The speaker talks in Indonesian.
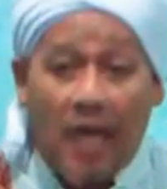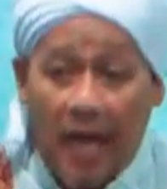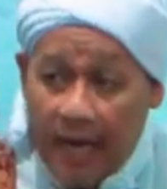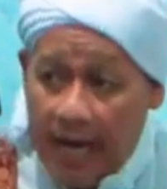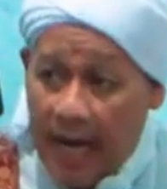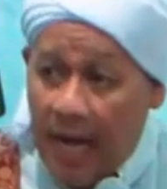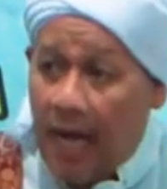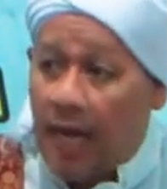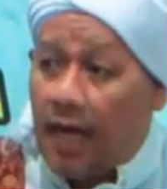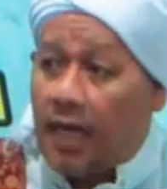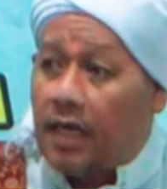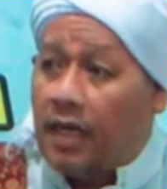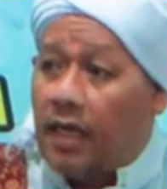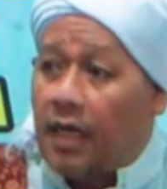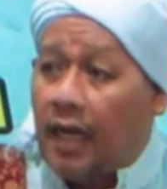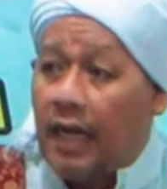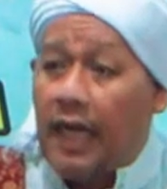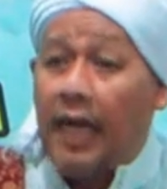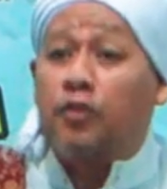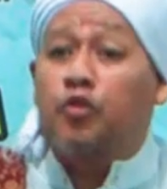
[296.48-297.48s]
Saya
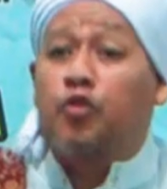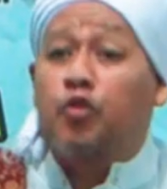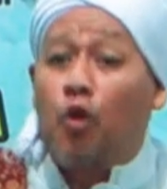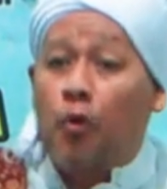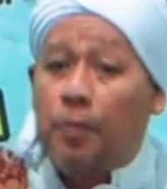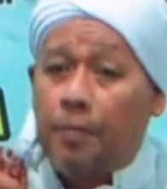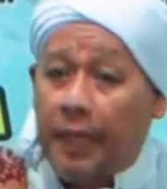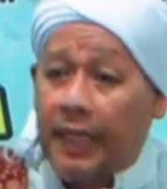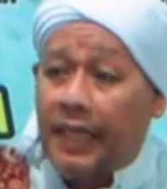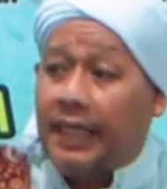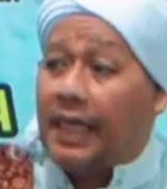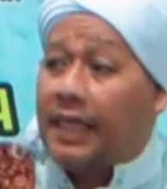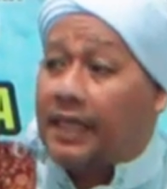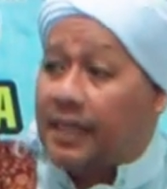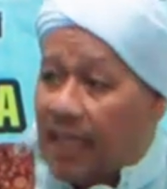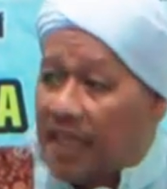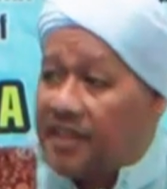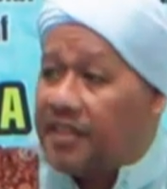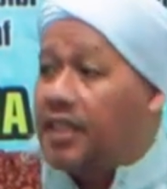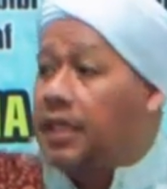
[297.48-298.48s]
langsung
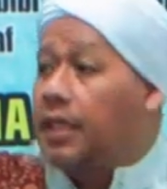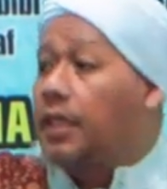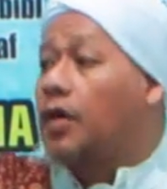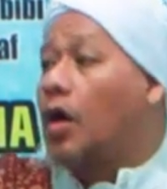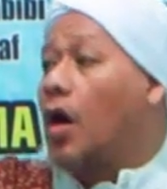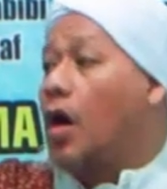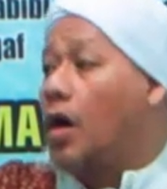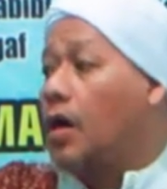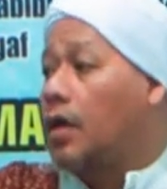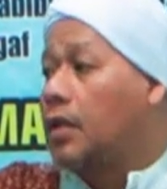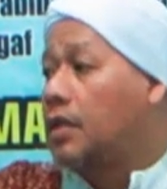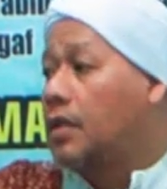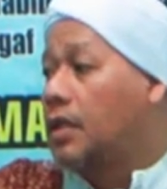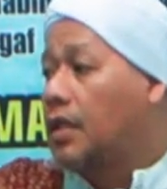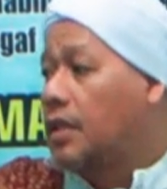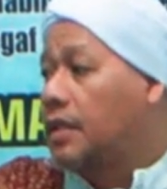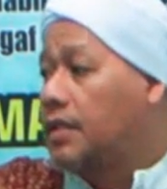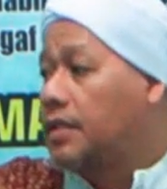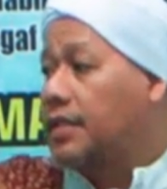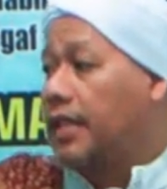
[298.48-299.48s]
berikan tazkirah.
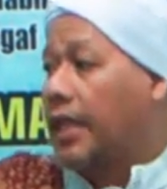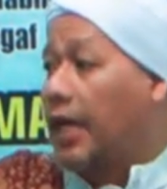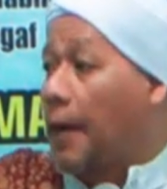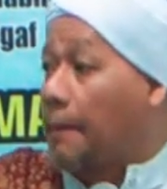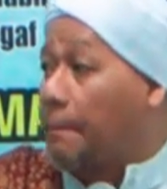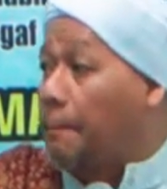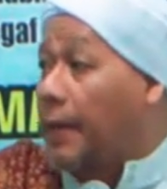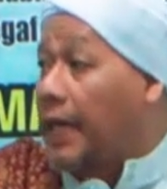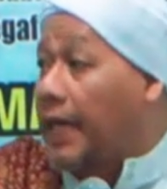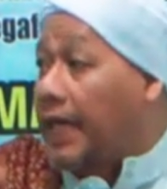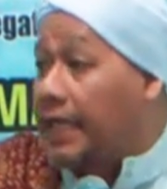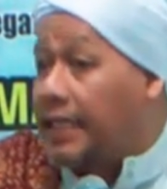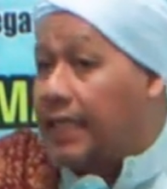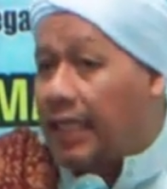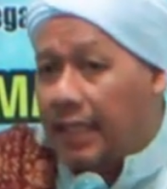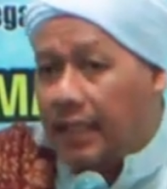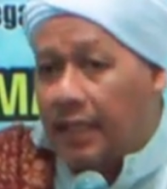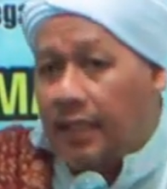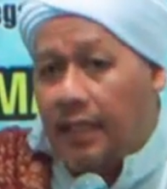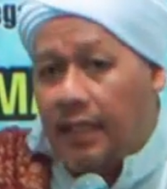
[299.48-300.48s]
Saya
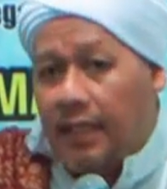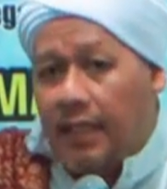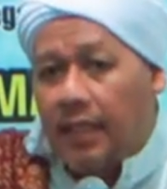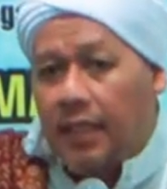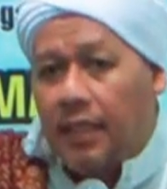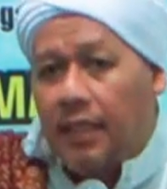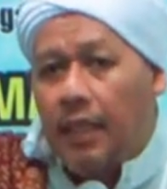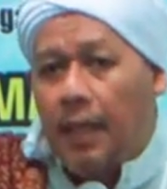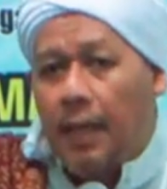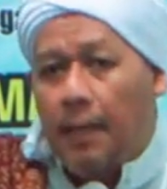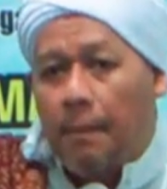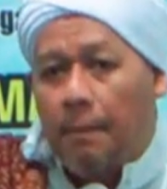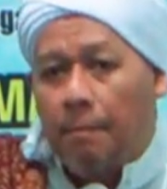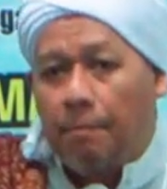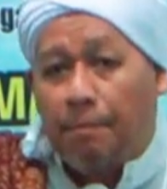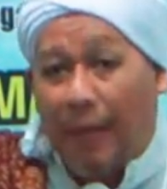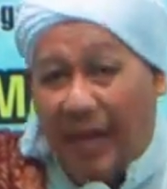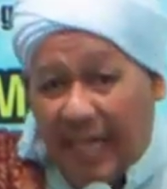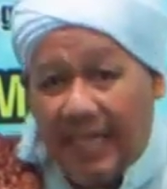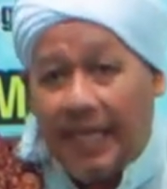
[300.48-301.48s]
berikan
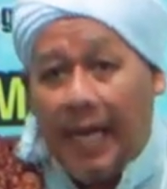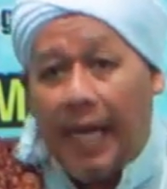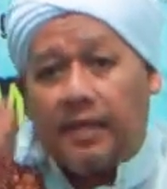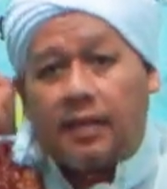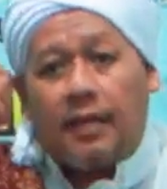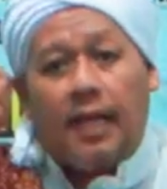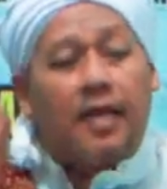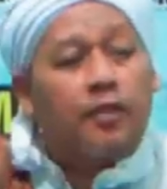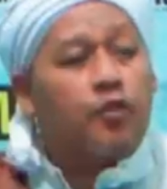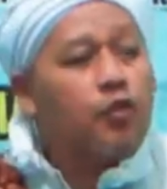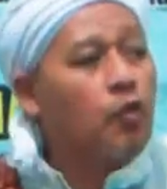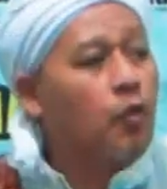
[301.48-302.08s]
pengingat